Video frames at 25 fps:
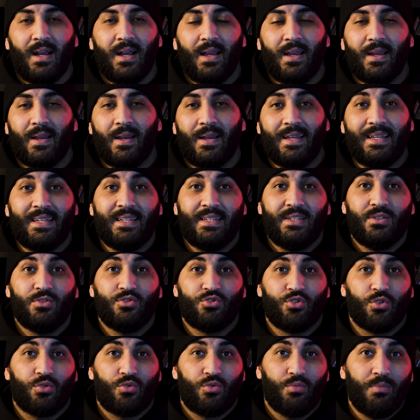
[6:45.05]
Euh, et
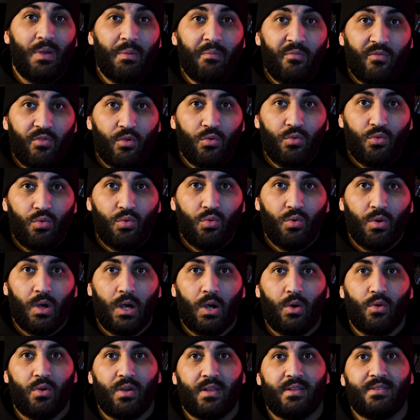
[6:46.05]
j'en suis même venu à
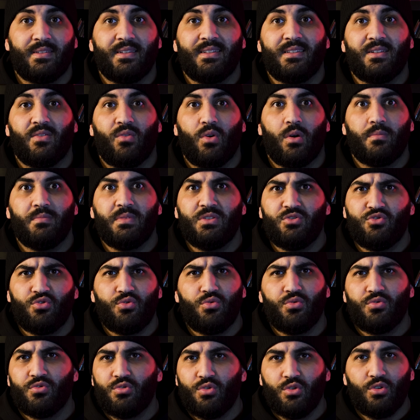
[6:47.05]
regretter d'avoir mis
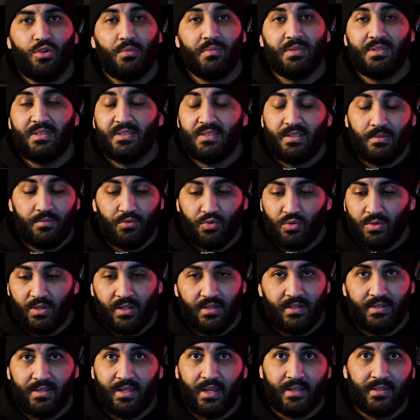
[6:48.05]
Julius 2 dans mes déceptions de
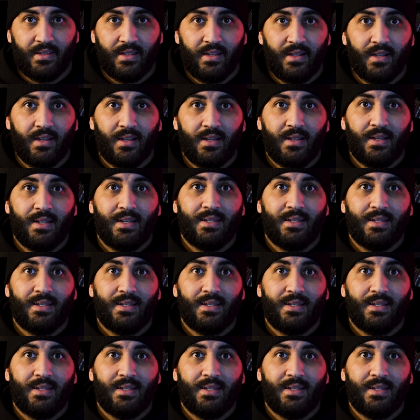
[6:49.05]
l'année dernière.